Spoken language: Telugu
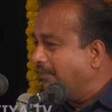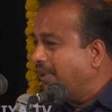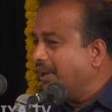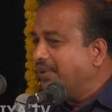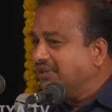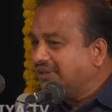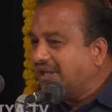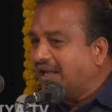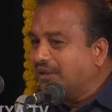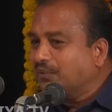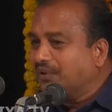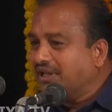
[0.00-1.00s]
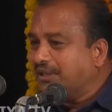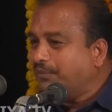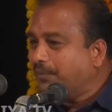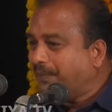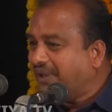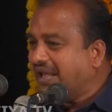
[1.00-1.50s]
మనమంతా అనుకున్నది
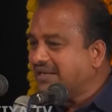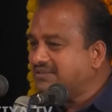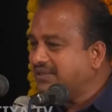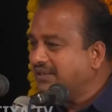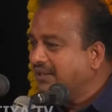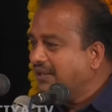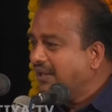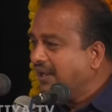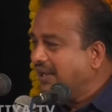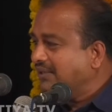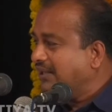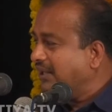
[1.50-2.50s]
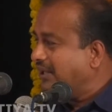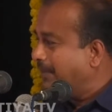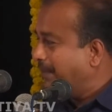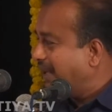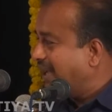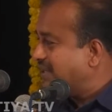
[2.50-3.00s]
ఇప్పుడు పిఆర్సీ అయితే ఈ
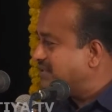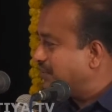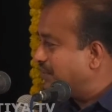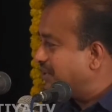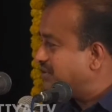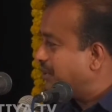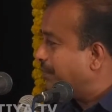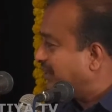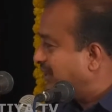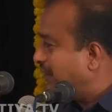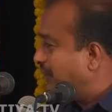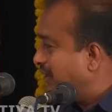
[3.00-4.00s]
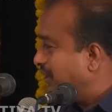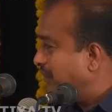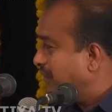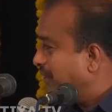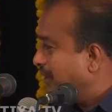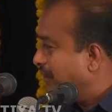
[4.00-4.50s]
పిఆర్సీ గురించి పెద్దలు ఉన్నారు
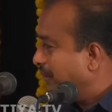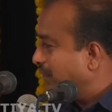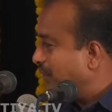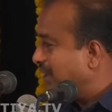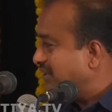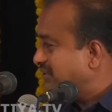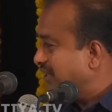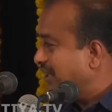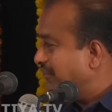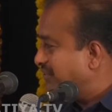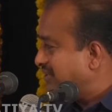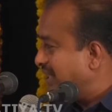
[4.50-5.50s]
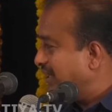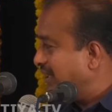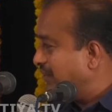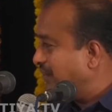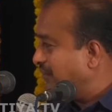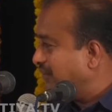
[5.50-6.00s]
మీకు ఒక చిన్న విషయాన్ని
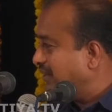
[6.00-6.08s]
నేను